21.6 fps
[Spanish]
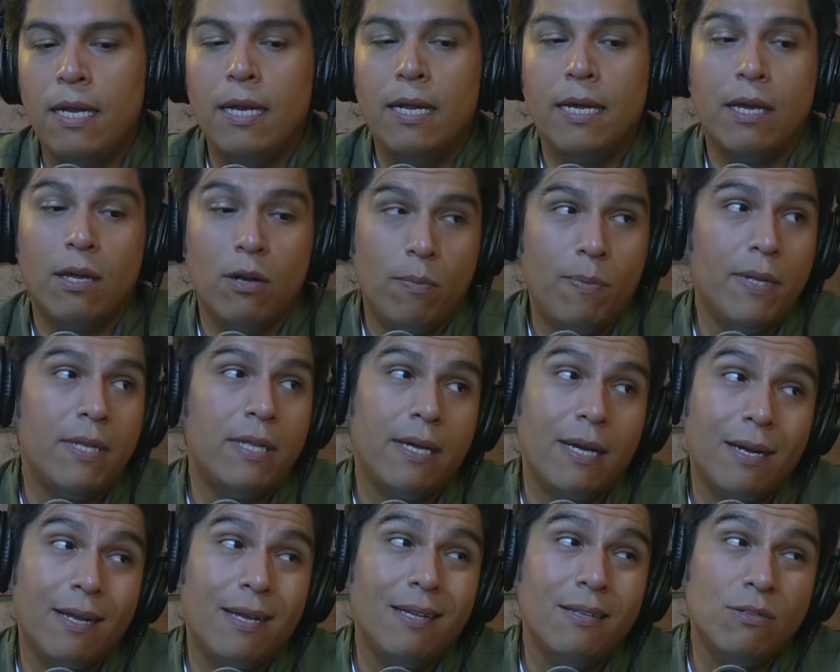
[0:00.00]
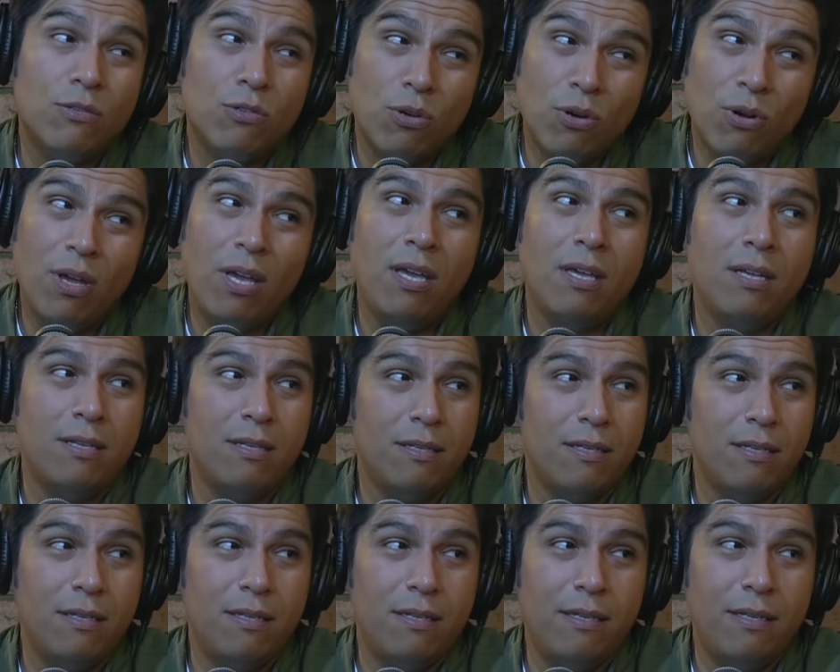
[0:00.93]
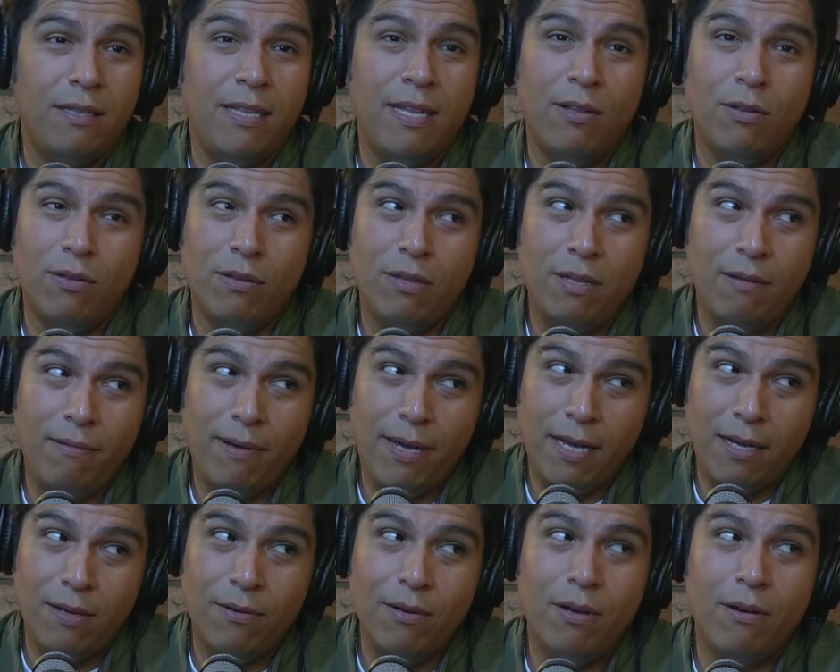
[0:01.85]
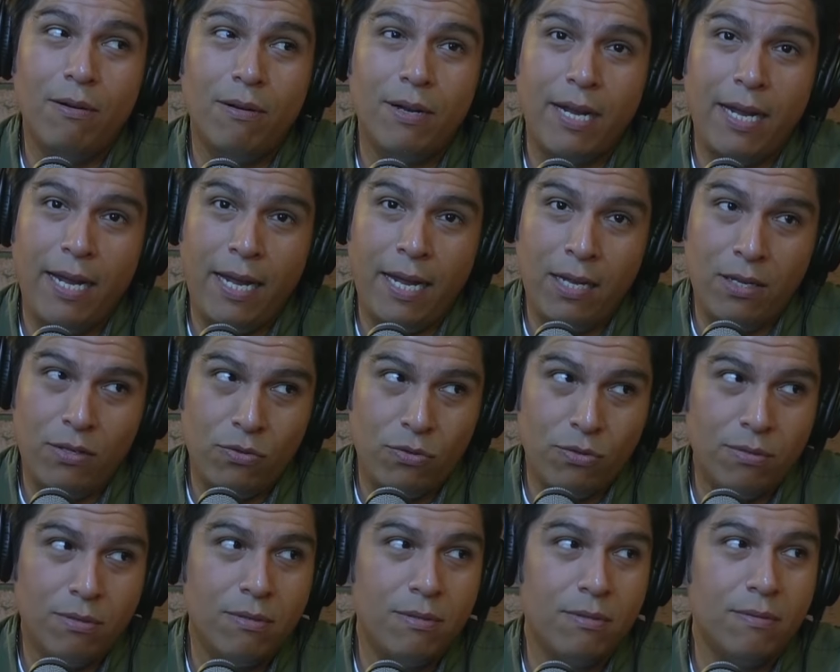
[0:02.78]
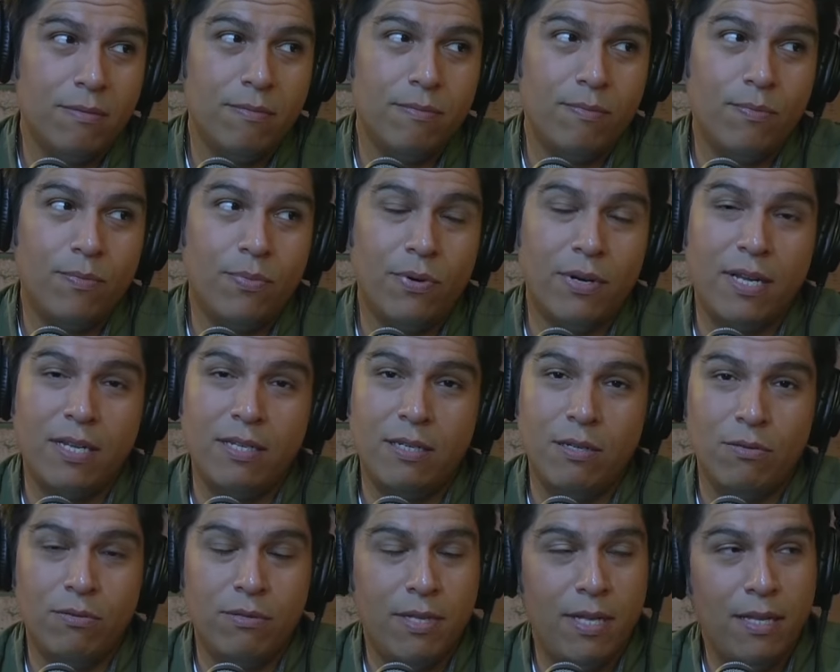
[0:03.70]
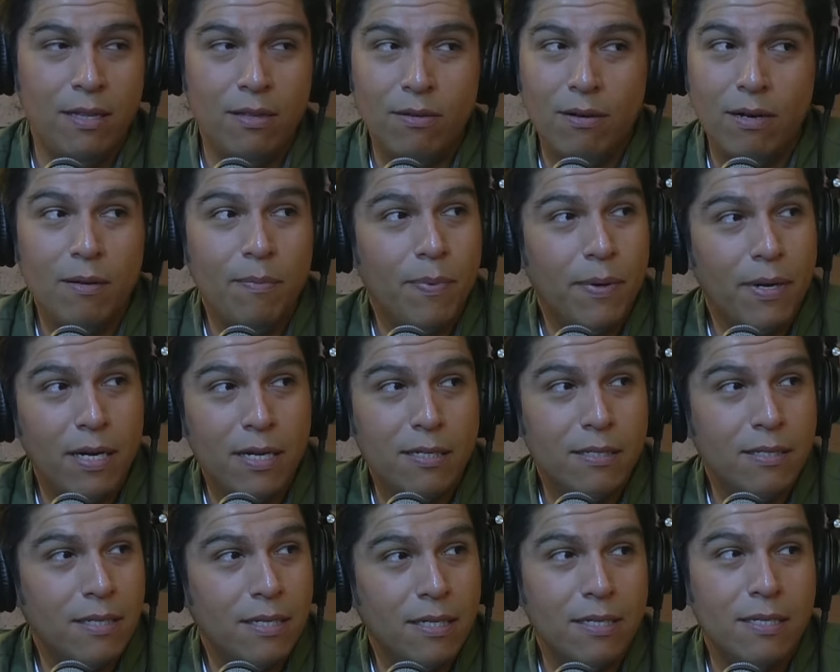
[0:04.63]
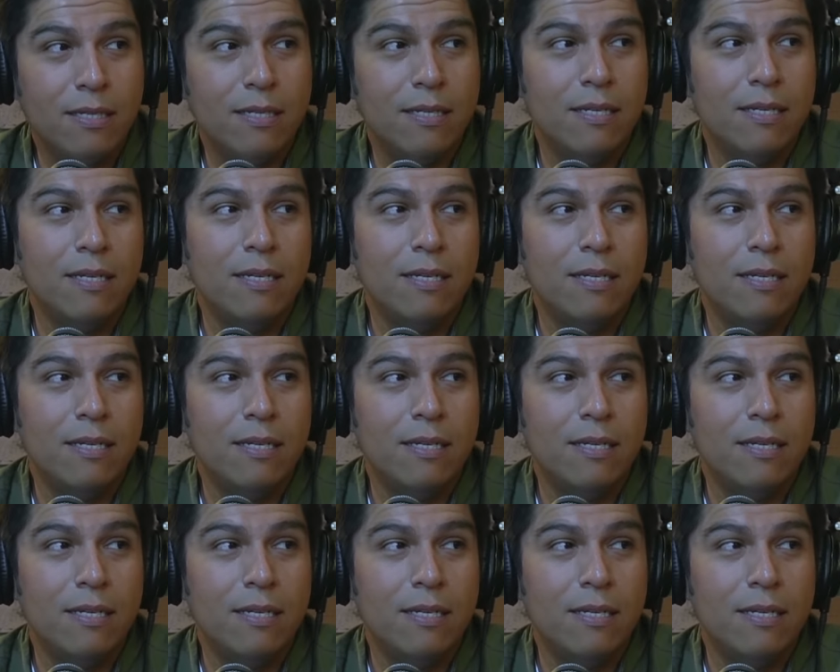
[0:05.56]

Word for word: Y le quiero platicar quién soy, de dónde vengo y lo que he hecho. Porque si a usted no le parece,